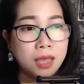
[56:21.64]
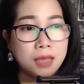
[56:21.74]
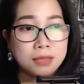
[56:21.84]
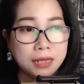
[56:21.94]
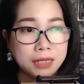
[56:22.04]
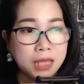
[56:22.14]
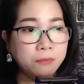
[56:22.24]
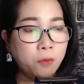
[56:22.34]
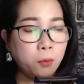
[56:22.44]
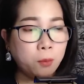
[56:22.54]
Thanh kiếm
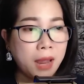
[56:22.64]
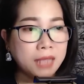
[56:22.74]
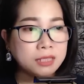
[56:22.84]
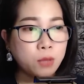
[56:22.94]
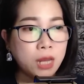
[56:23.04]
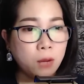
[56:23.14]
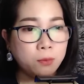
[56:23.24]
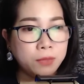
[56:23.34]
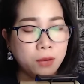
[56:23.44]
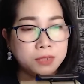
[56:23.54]
phục ma xoay
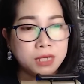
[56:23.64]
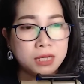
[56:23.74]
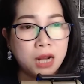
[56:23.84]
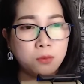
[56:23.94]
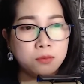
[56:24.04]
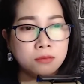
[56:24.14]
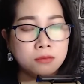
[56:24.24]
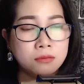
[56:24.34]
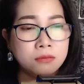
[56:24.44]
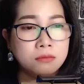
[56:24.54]
lòng vòng trên không,
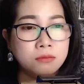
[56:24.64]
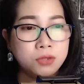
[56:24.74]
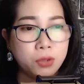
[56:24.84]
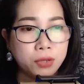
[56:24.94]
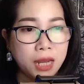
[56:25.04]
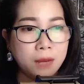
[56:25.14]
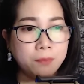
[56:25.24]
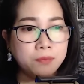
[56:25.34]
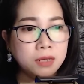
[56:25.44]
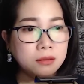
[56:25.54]
rồi ngay lập
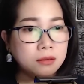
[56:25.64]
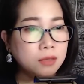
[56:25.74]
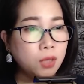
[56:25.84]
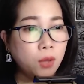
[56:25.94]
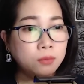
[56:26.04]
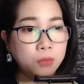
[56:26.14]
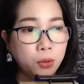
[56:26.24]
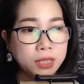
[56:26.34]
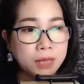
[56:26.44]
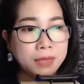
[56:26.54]
tức
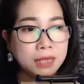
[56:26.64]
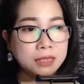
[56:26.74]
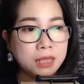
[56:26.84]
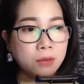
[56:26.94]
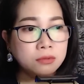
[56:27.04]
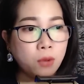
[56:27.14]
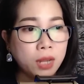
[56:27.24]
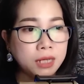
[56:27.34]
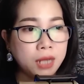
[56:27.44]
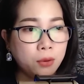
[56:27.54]
mũi kiếm nhanh chóng
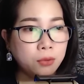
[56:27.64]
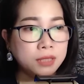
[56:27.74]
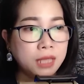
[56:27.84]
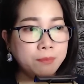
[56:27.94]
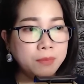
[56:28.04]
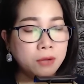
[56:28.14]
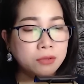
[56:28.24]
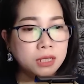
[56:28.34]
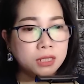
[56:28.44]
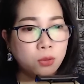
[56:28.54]
quay đầu nhắm vào
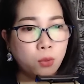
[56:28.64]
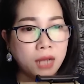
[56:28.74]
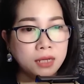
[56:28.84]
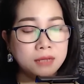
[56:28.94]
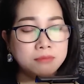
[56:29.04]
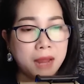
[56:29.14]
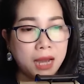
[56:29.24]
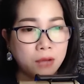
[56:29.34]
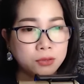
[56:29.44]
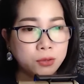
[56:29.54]
người của Quán Linh mà
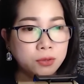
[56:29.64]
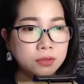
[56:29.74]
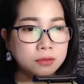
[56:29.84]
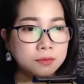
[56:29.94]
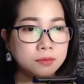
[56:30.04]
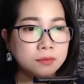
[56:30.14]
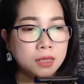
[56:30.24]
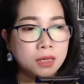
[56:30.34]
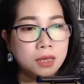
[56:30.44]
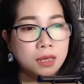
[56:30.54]
lao xuống.
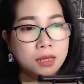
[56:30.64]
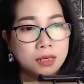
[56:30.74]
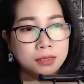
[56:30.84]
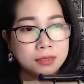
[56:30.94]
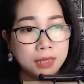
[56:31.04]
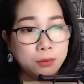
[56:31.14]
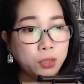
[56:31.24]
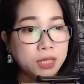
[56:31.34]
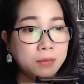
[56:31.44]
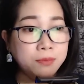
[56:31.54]
Khi
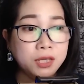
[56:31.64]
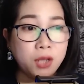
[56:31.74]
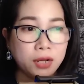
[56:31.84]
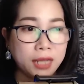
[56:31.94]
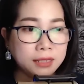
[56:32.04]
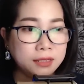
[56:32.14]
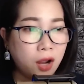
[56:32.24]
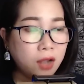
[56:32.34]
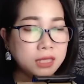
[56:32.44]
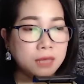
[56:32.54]
mũi kiếm chỉ còn cách
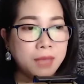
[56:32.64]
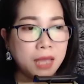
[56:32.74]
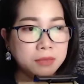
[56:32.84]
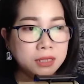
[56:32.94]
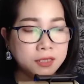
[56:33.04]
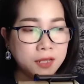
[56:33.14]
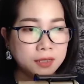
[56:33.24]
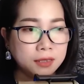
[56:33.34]
nó chỉ vài bước chân,